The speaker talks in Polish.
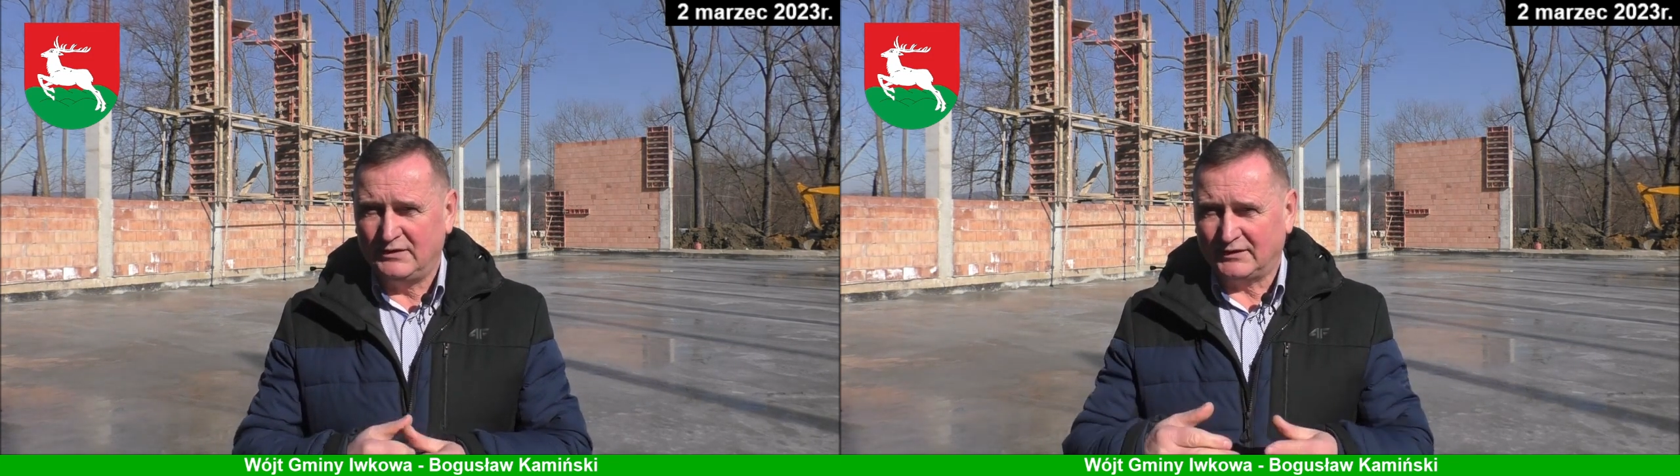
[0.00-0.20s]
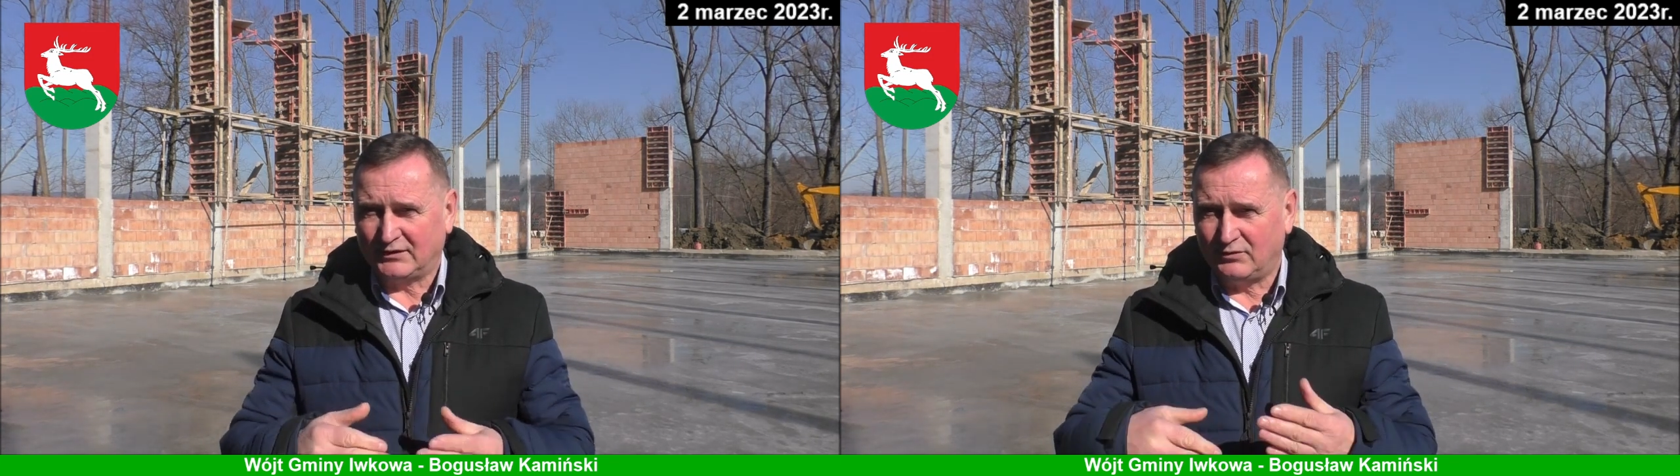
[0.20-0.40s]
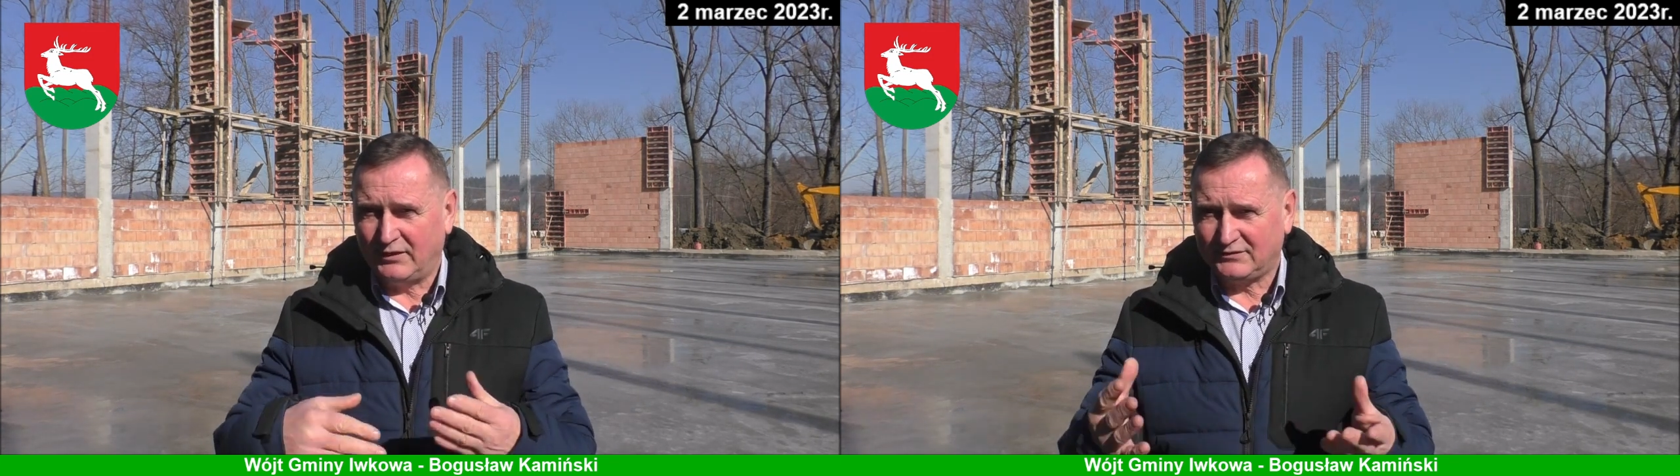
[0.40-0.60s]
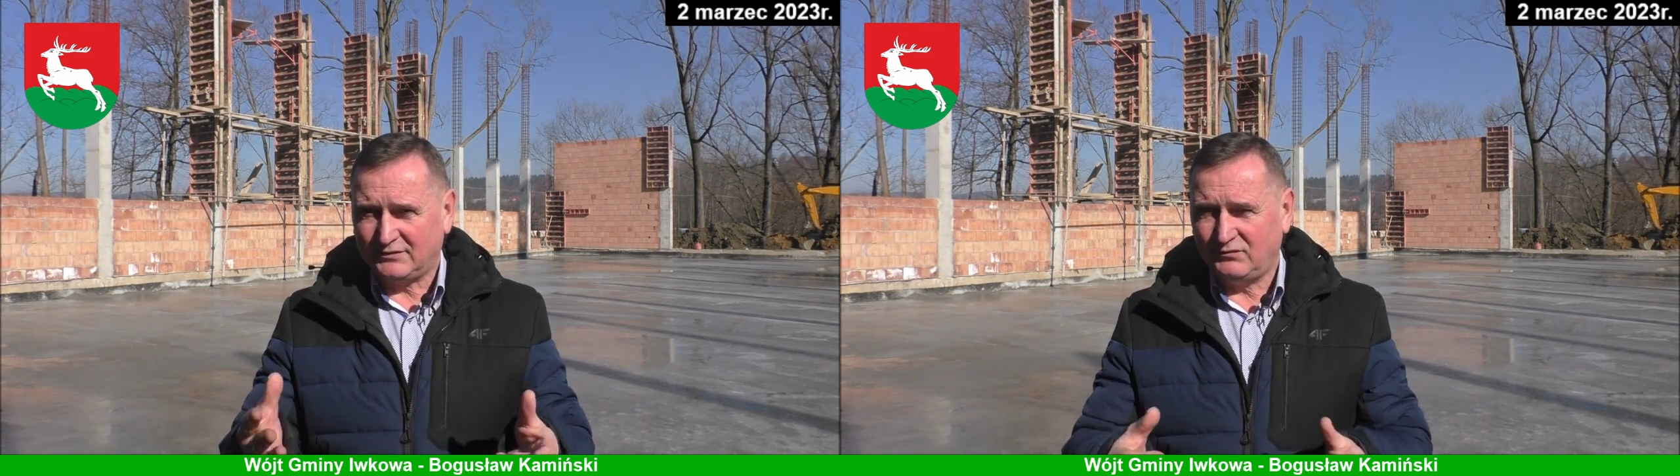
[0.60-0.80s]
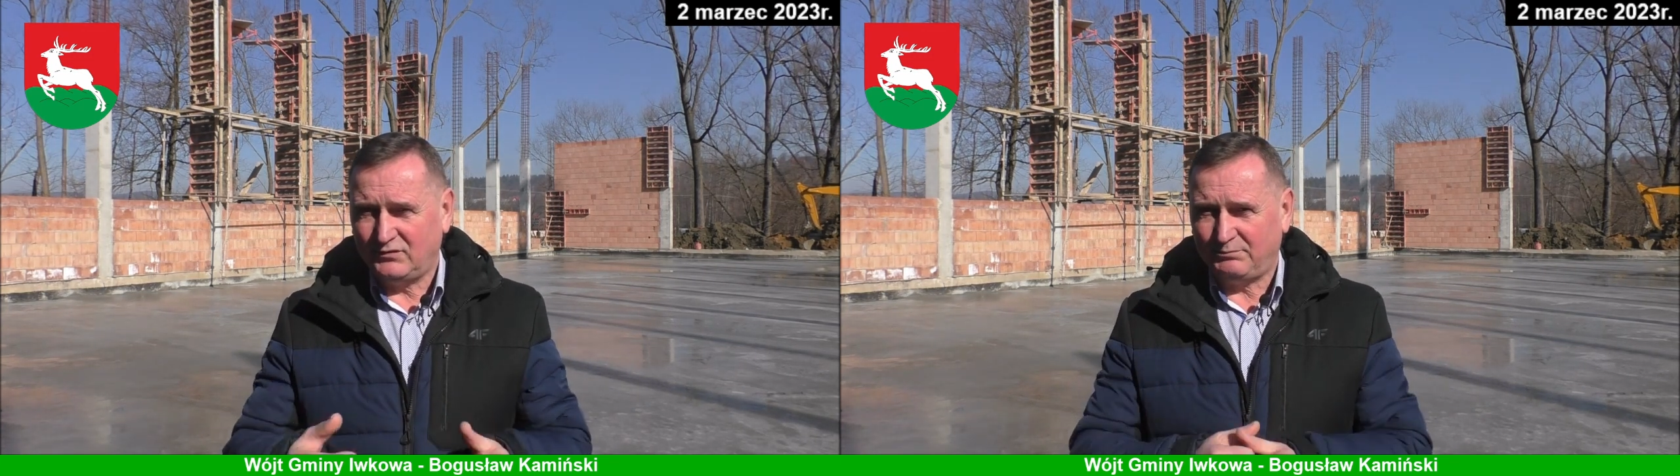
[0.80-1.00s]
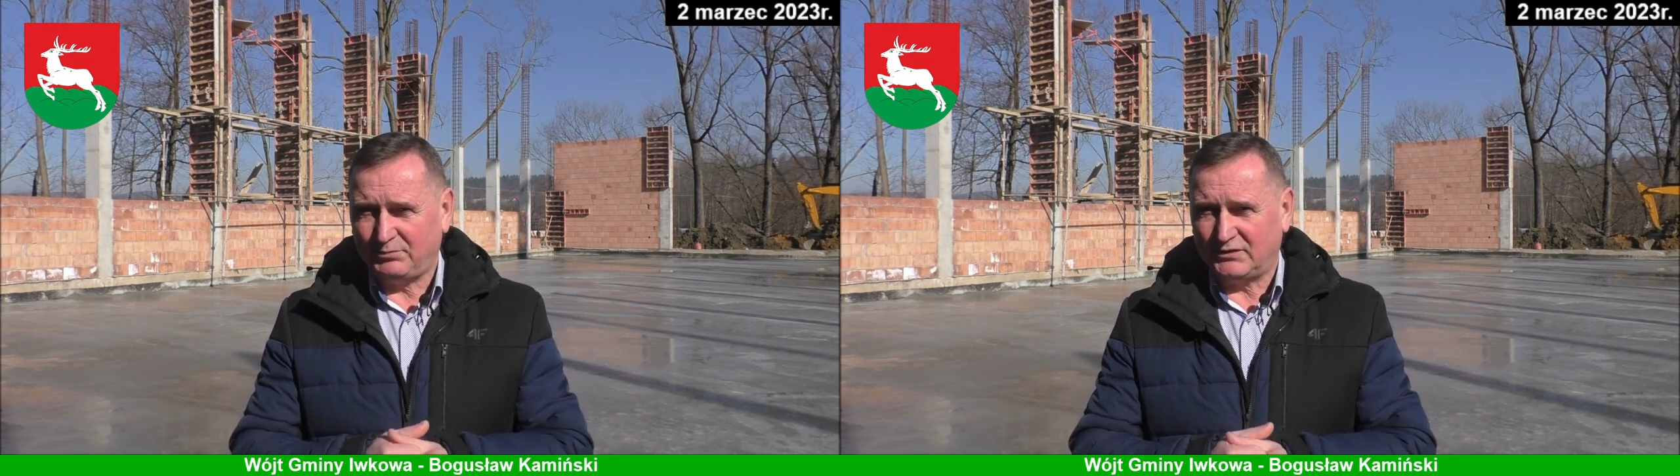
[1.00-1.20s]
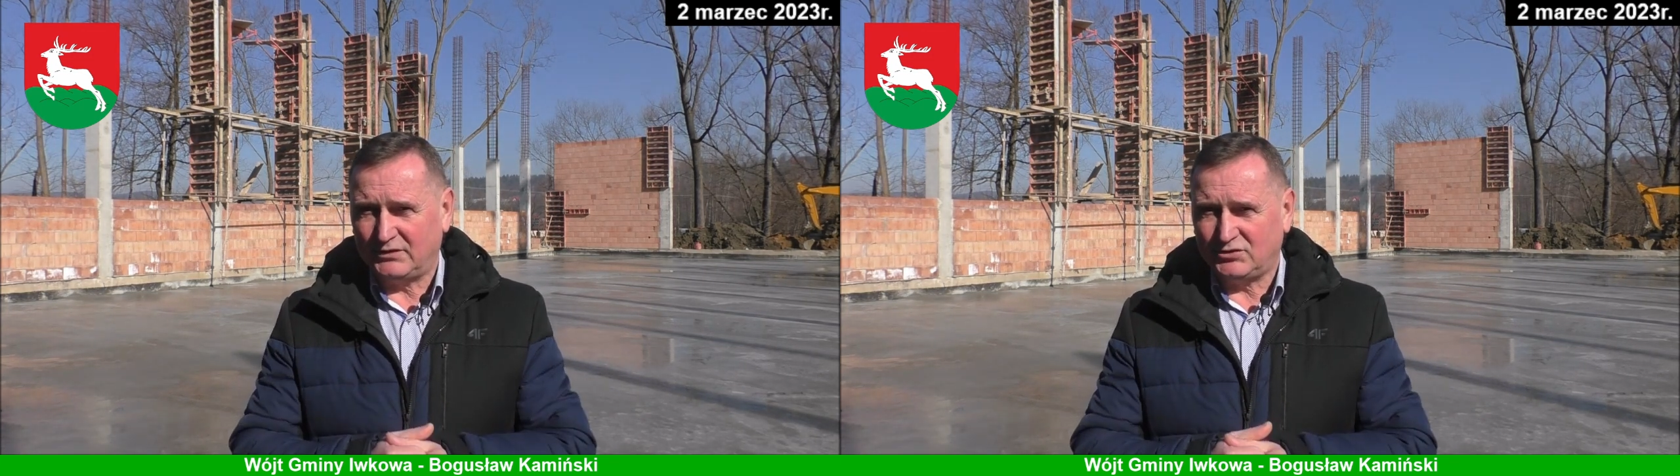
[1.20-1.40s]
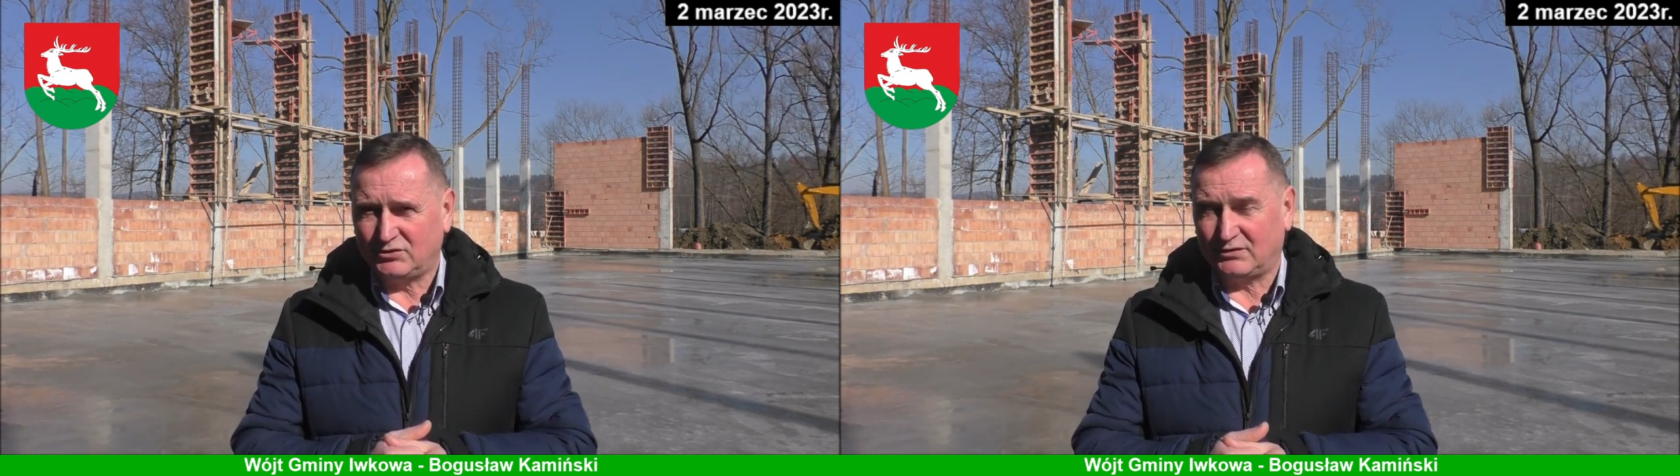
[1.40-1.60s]
takie aktywne
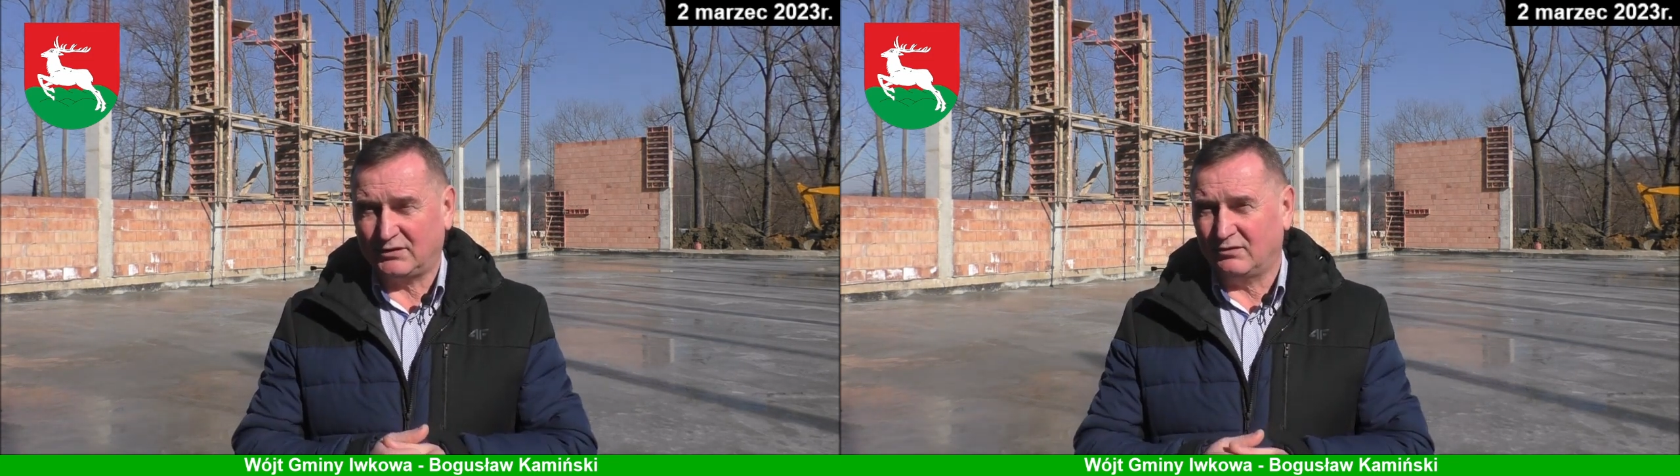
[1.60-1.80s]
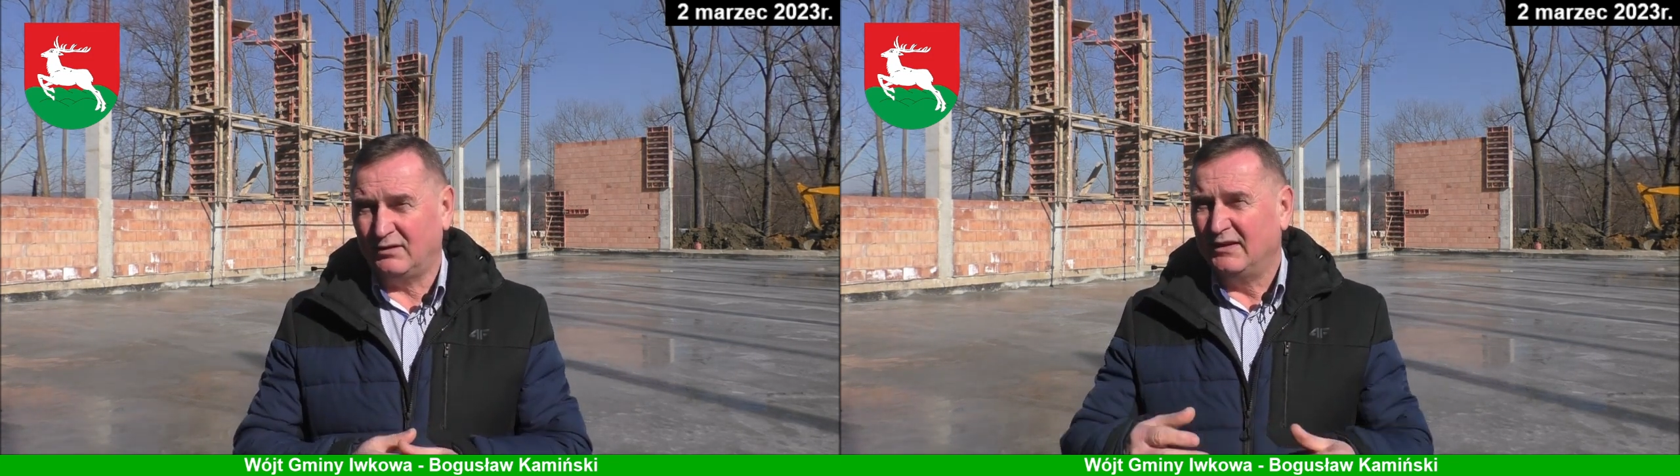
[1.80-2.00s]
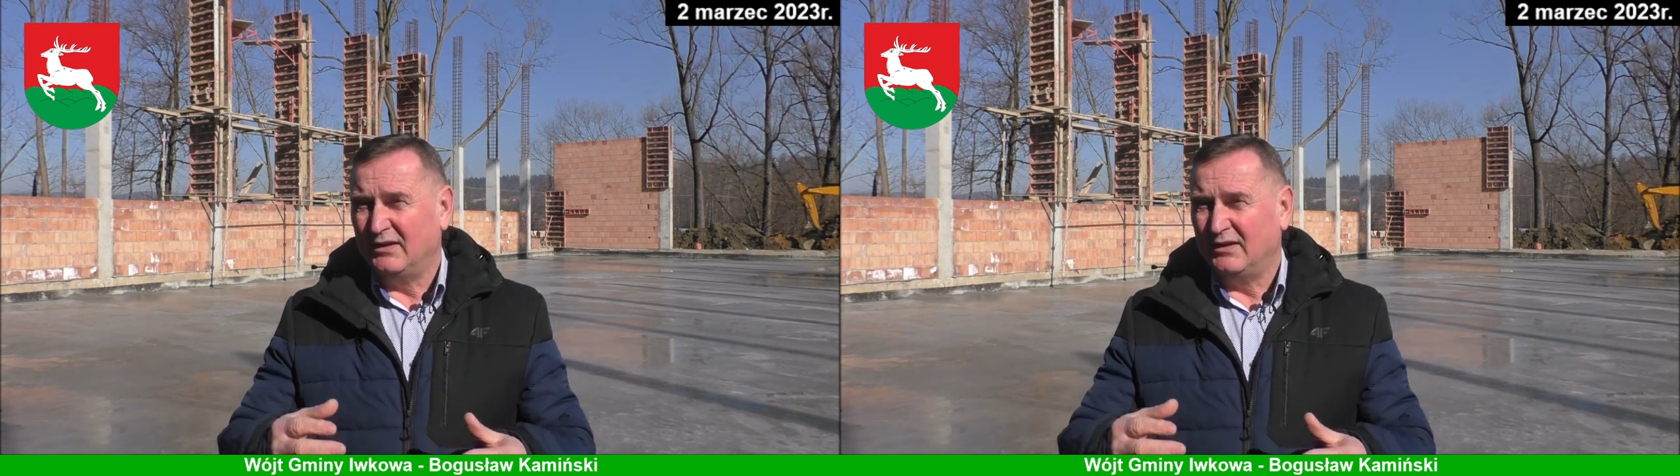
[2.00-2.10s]
podejście do tego.